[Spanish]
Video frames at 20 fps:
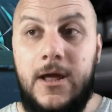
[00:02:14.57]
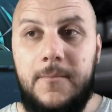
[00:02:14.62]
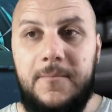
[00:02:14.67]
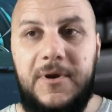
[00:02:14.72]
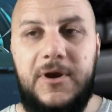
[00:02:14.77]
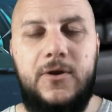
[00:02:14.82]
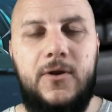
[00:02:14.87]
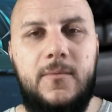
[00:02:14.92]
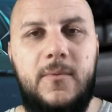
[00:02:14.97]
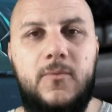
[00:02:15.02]

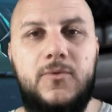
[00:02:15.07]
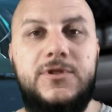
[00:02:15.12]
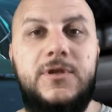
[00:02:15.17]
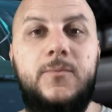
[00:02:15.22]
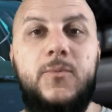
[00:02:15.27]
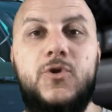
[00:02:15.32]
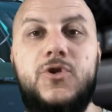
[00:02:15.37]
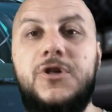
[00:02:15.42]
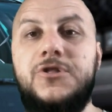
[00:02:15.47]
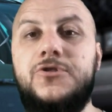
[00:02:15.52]
pero al mismo
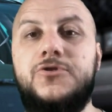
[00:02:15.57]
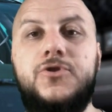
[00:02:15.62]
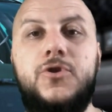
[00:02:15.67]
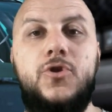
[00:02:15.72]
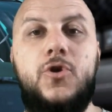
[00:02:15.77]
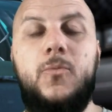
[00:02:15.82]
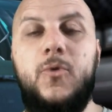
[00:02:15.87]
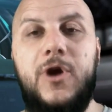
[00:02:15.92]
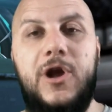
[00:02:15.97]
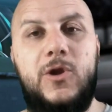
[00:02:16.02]
tiempo Jason Todd
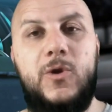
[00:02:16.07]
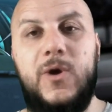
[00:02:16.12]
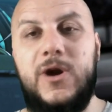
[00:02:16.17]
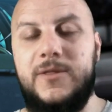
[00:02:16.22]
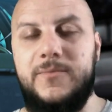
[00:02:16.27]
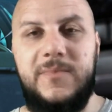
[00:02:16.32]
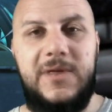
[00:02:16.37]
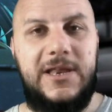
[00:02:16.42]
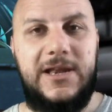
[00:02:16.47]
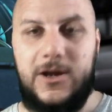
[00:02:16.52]
como que lo
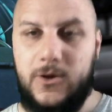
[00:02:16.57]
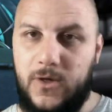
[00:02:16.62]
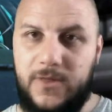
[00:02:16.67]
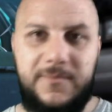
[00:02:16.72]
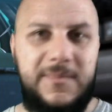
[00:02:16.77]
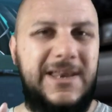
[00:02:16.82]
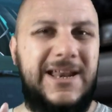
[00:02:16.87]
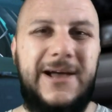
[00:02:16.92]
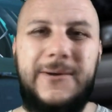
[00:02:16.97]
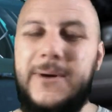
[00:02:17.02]
admira, lo
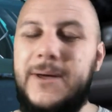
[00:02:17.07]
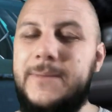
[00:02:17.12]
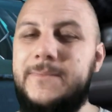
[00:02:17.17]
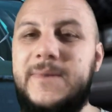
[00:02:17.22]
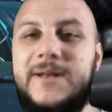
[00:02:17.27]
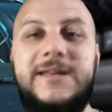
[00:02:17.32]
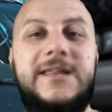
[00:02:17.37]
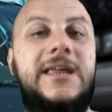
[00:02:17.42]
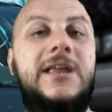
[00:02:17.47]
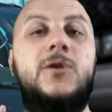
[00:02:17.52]
admira a
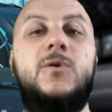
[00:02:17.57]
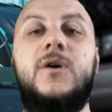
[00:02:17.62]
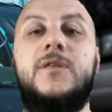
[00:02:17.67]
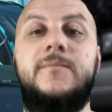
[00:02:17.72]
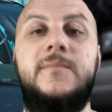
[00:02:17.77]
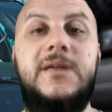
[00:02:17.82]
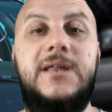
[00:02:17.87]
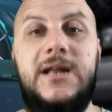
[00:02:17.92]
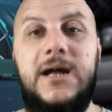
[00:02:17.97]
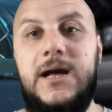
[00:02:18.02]
Batman y lo
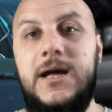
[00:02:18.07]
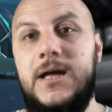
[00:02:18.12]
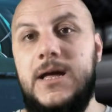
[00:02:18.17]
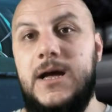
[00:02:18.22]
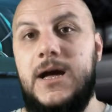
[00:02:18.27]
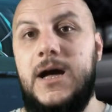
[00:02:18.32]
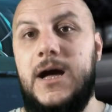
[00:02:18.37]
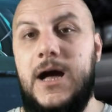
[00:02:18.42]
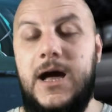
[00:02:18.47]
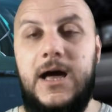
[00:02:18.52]
admira
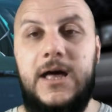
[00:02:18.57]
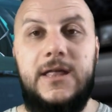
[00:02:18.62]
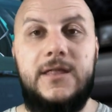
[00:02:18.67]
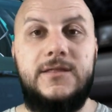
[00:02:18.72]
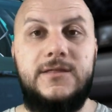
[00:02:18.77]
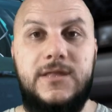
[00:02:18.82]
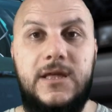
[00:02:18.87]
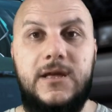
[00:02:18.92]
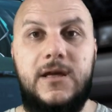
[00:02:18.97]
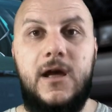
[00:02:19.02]
a
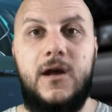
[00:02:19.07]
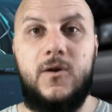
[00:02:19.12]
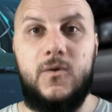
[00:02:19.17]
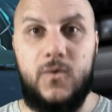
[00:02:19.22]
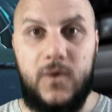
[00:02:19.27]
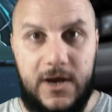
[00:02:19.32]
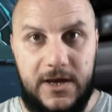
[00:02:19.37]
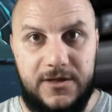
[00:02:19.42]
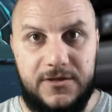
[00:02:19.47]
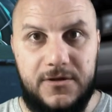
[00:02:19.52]
Dick
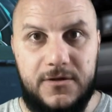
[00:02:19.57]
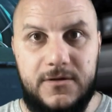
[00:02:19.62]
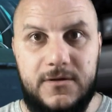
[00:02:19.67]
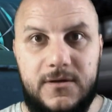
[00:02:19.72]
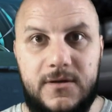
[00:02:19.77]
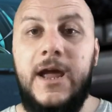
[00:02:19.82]
Grayson.